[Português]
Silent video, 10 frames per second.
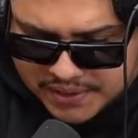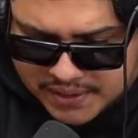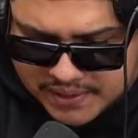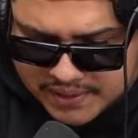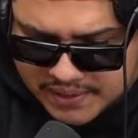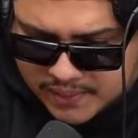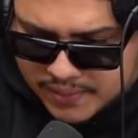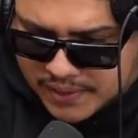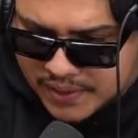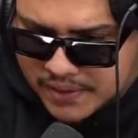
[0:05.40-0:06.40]
a GI6,
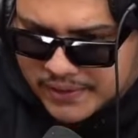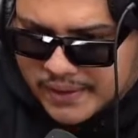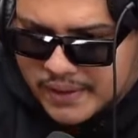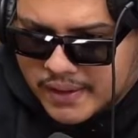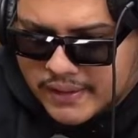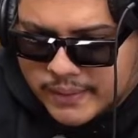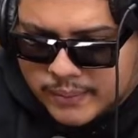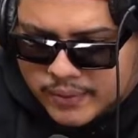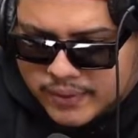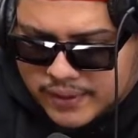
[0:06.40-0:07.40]
porque,
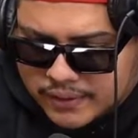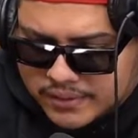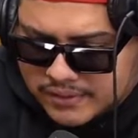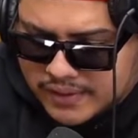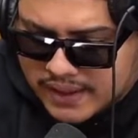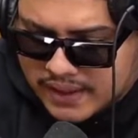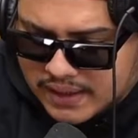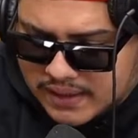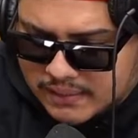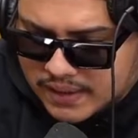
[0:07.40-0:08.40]
pô, eu sou um
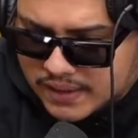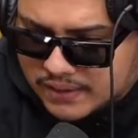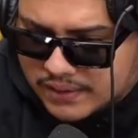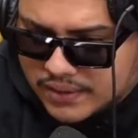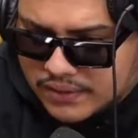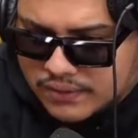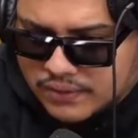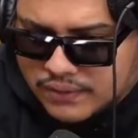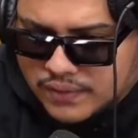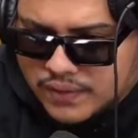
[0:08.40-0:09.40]
cara, mano, que eu tô
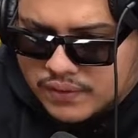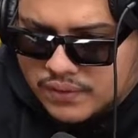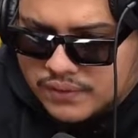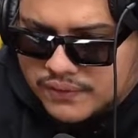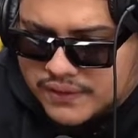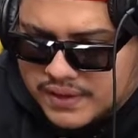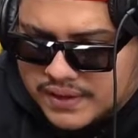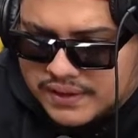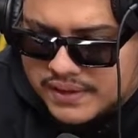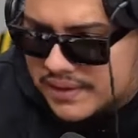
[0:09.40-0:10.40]
envolvido com funk
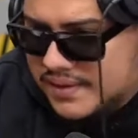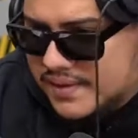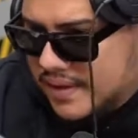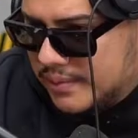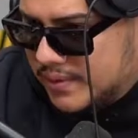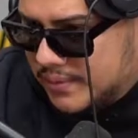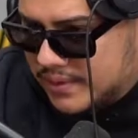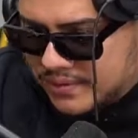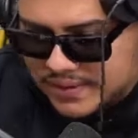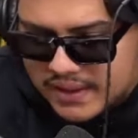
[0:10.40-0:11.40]
desde sempre,
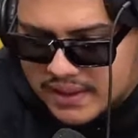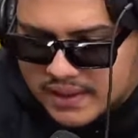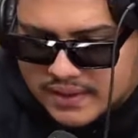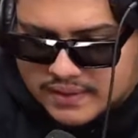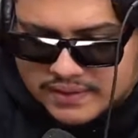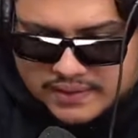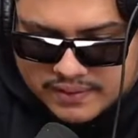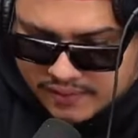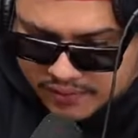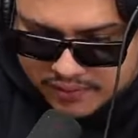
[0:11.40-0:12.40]
mano. Já
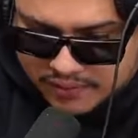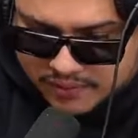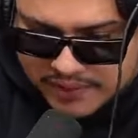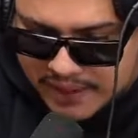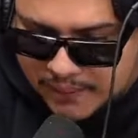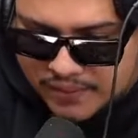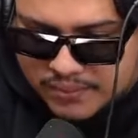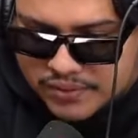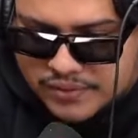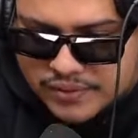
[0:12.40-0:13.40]
no, na época dos
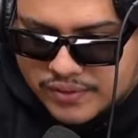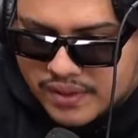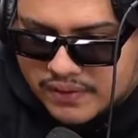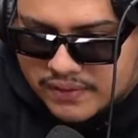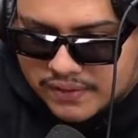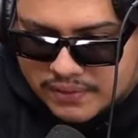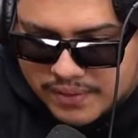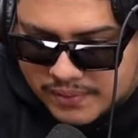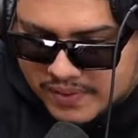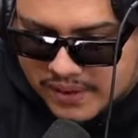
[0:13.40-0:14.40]
meus vídeos gravando com
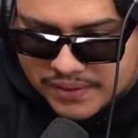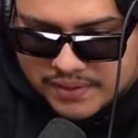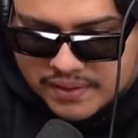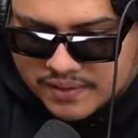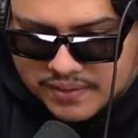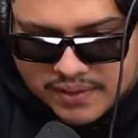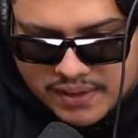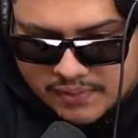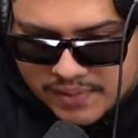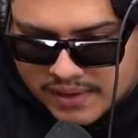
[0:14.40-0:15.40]
MC, ajudando a
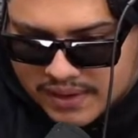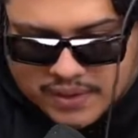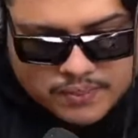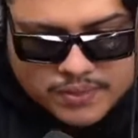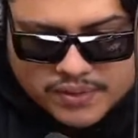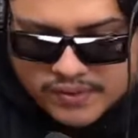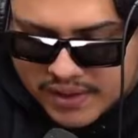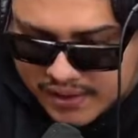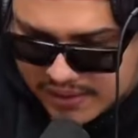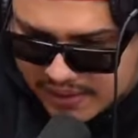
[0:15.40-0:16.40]
estourar MC, depois
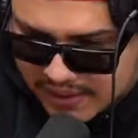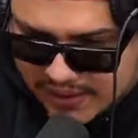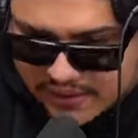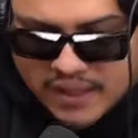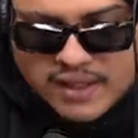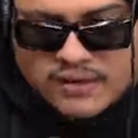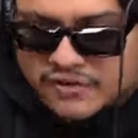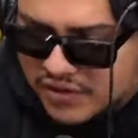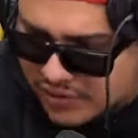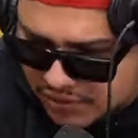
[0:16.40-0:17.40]
virei DJ,
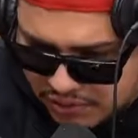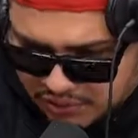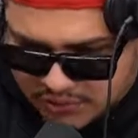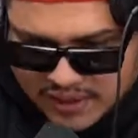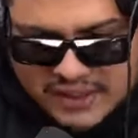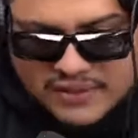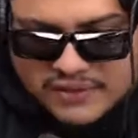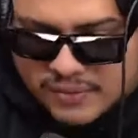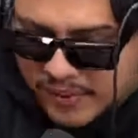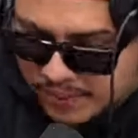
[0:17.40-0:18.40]
fiz show,
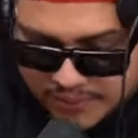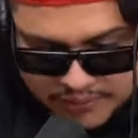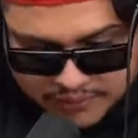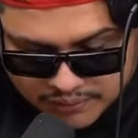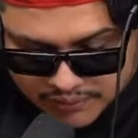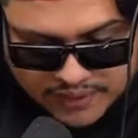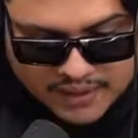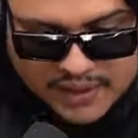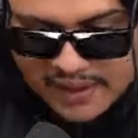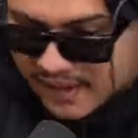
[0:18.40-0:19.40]
fui pra
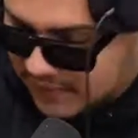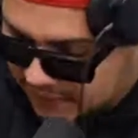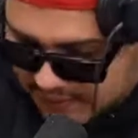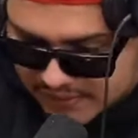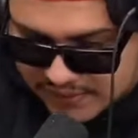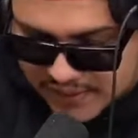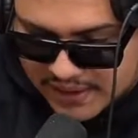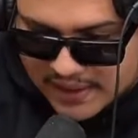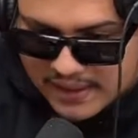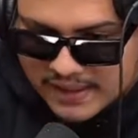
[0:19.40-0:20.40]
produtora, vi as
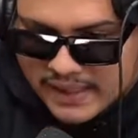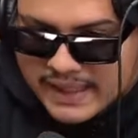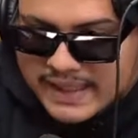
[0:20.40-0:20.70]
doideiras.